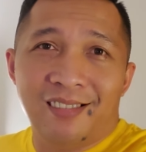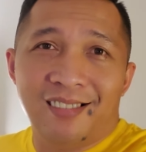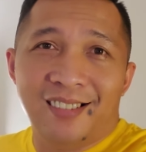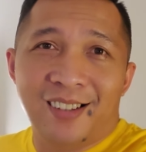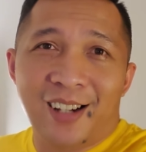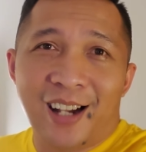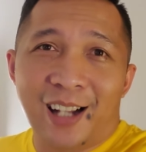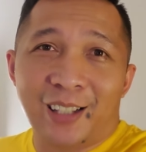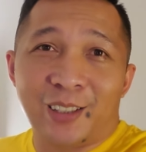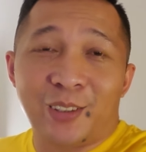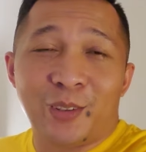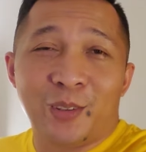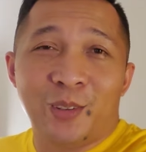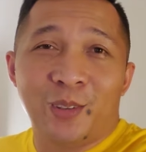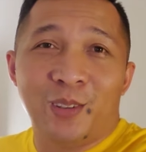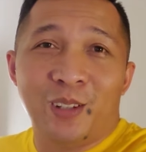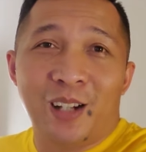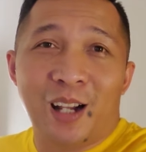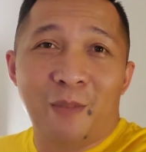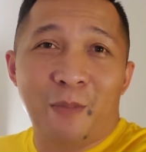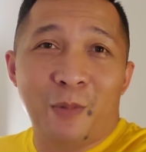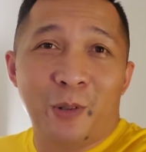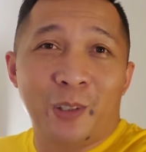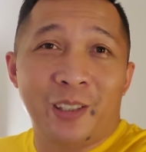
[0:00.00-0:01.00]
atau
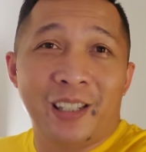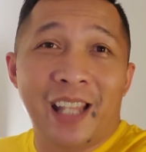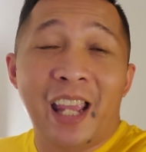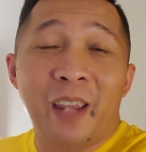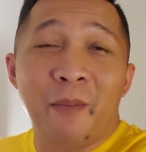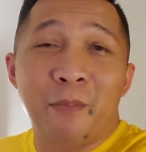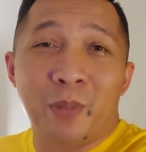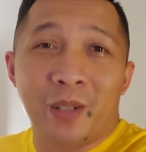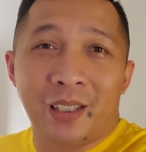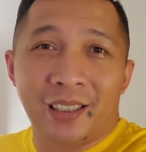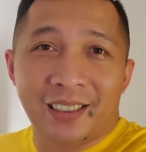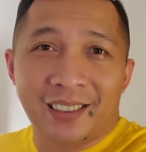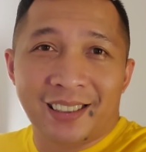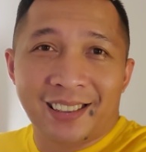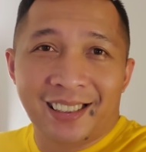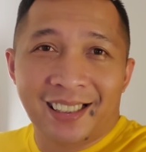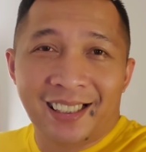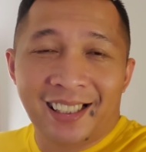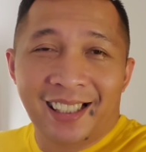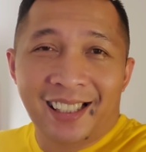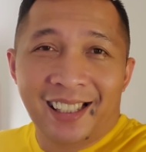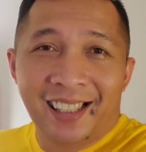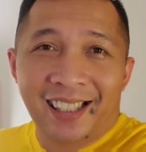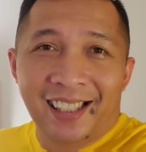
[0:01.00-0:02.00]
apa diapers.
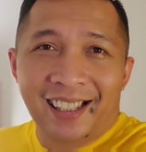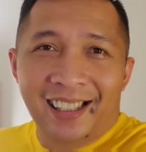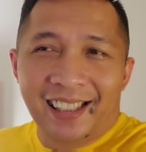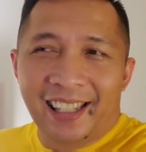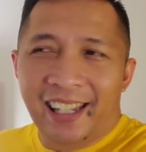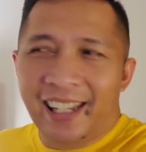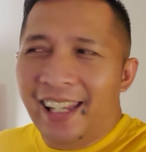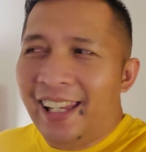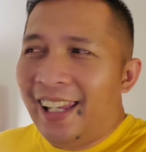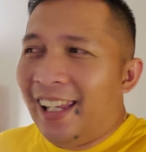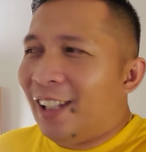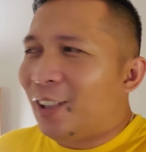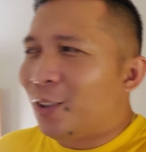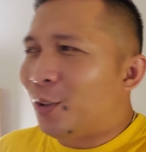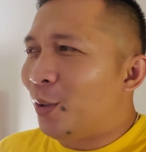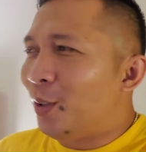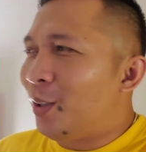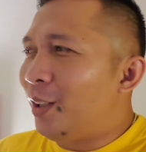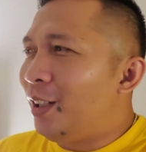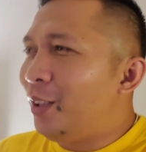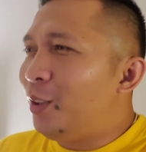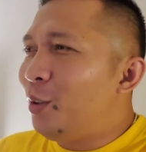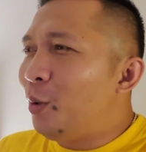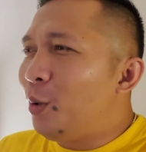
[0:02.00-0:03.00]
Oke, okay? so
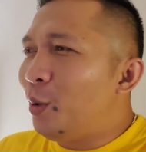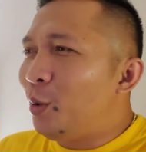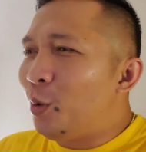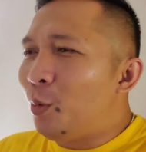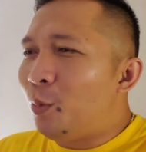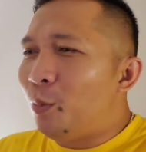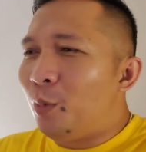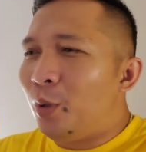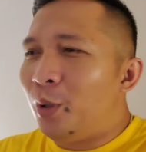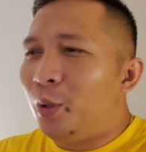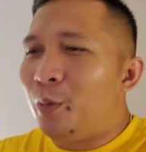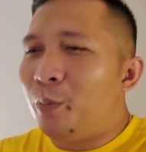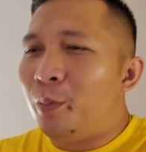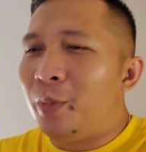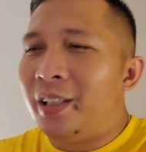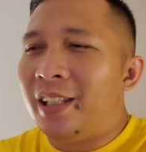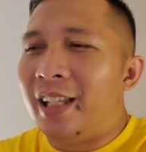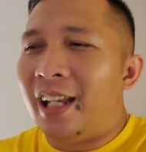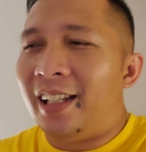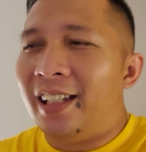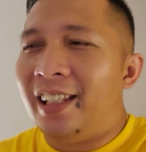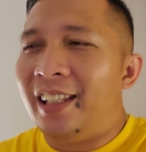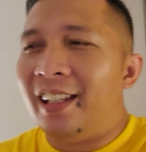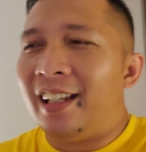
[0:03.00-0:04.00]
itu itu itu
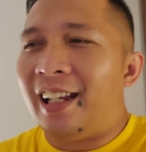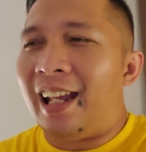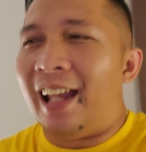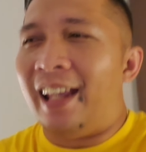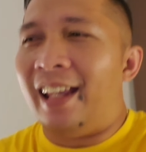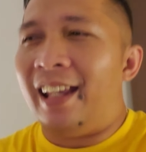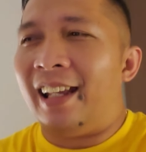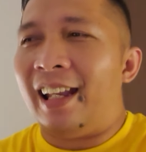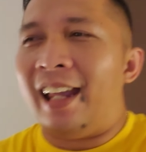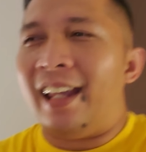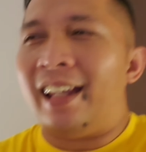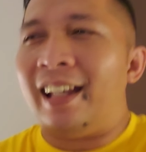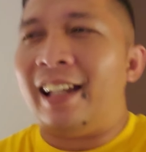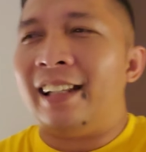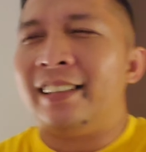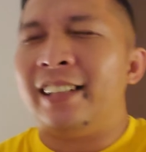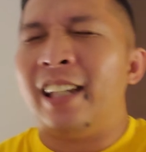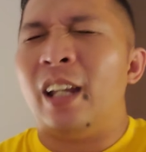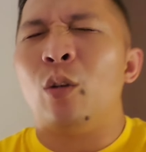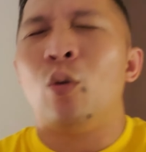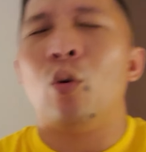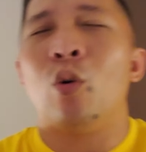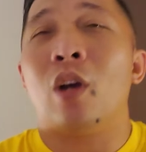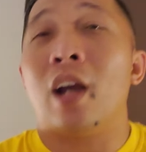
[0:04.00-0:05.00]
menjadi kayak kayak
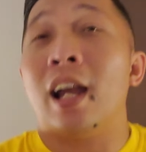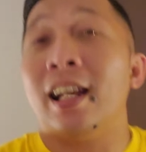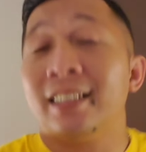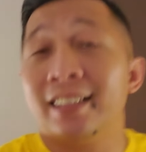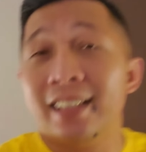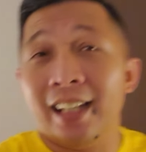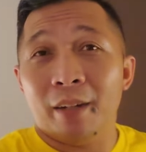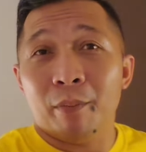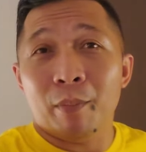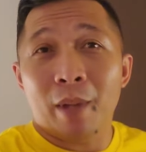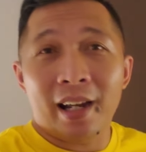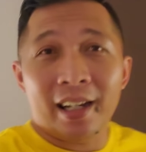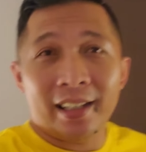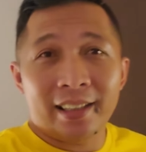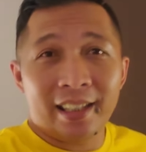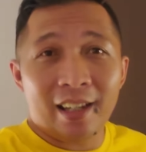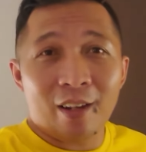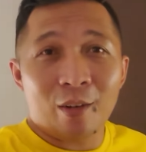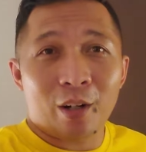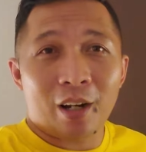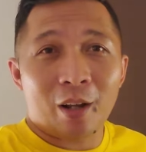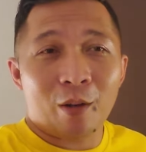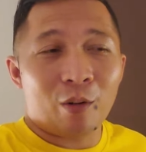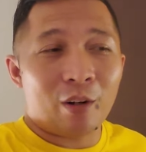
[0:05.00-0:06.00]
kasih aduh kasihan banget ya
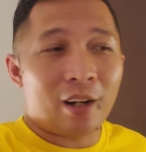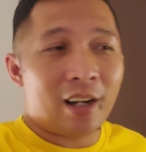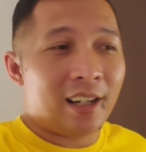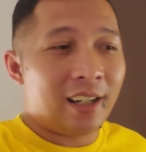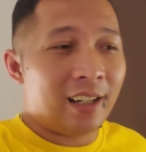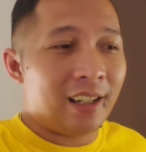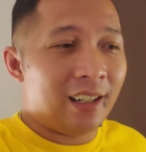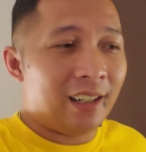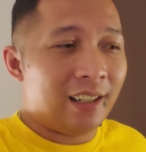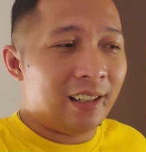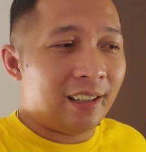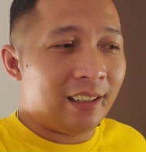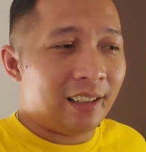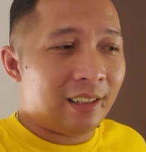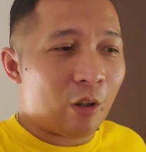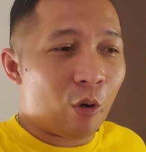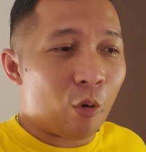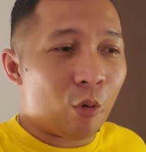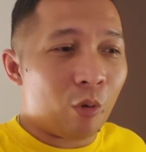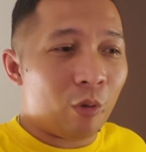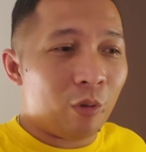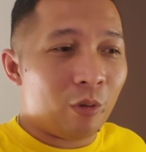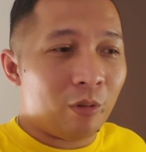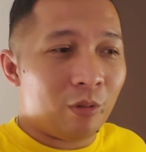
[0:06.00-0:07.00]
orang-orang
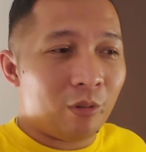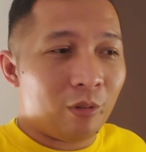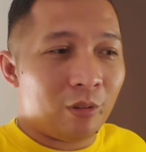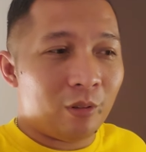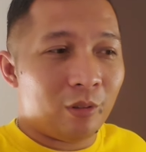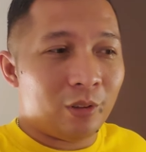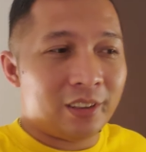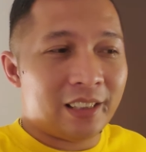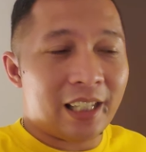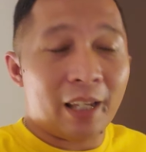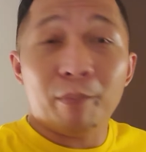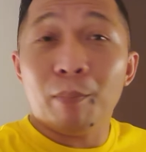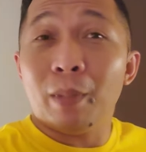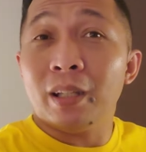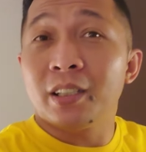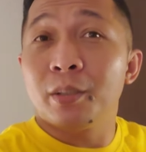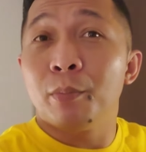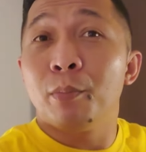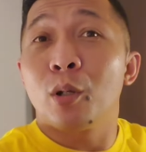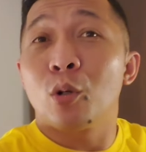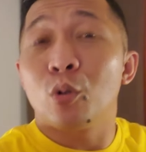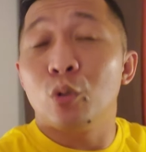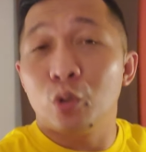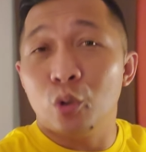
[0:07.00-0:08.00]
kok saya masih
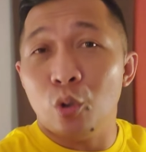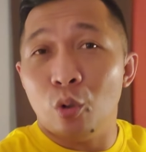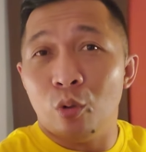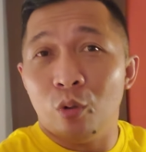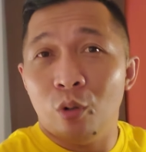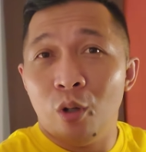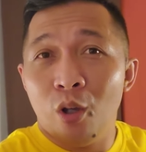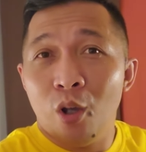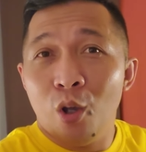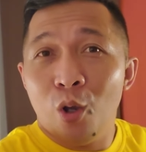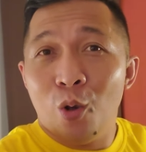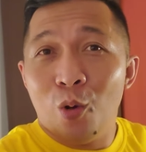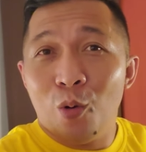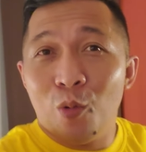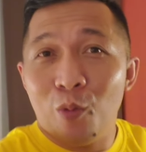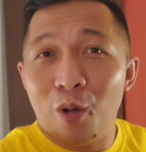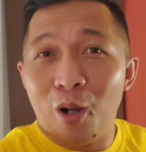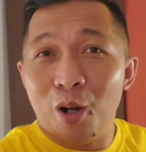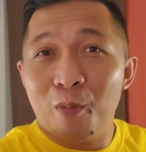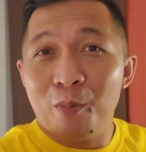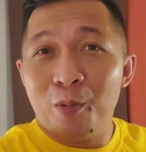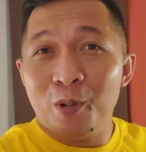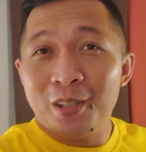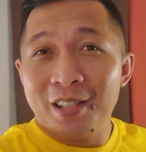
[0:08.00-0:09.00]
beruntung
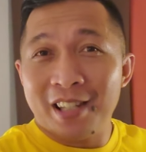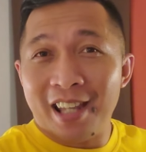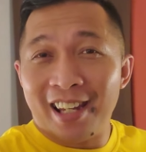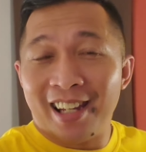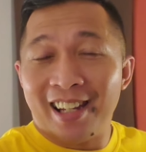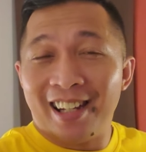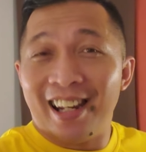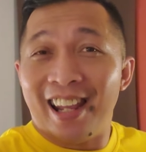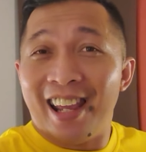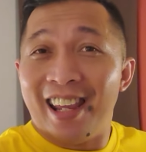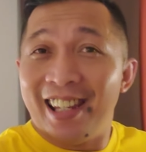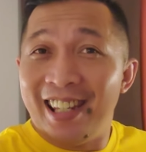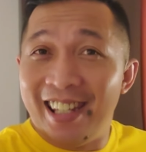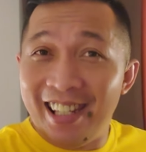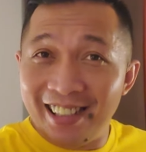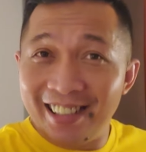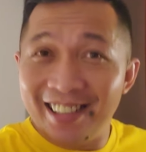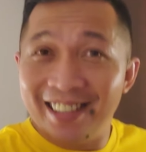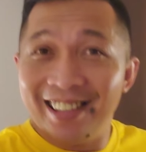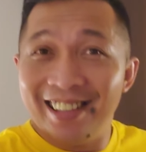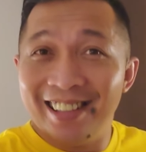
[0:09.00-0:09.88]
walaupun saya kena hit